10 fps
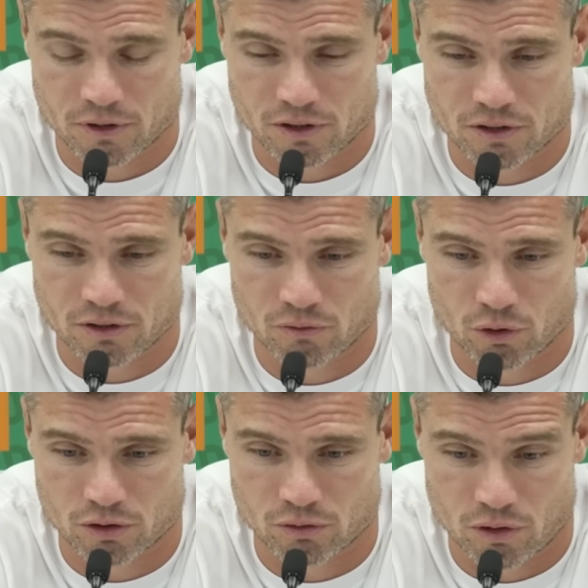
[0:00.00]
den richtigen
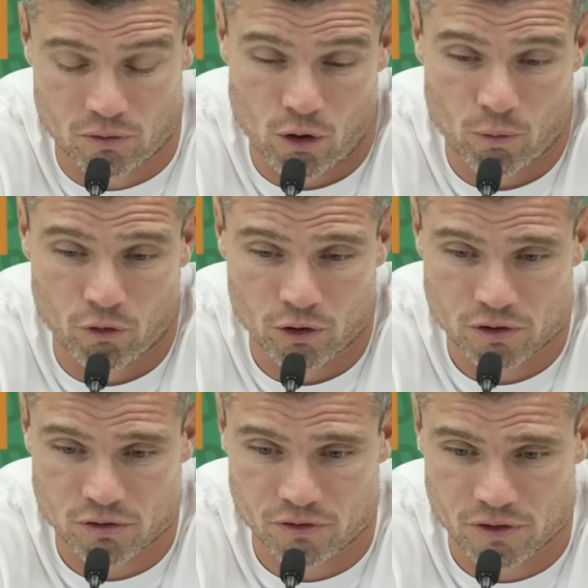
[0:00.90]
Worte oder überhaupt
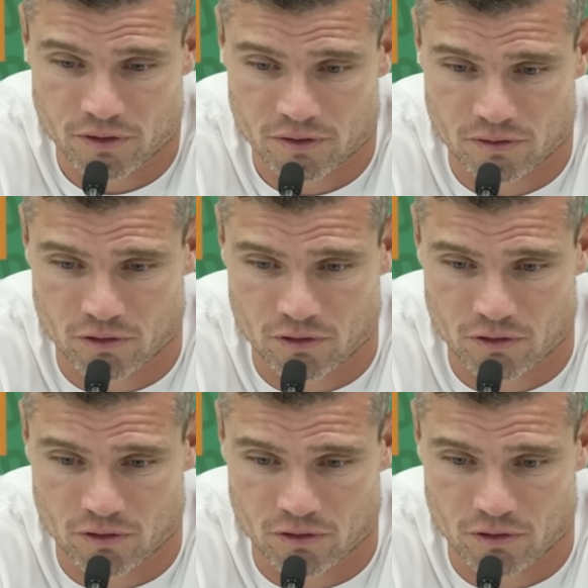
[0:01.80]
Worte zu finden.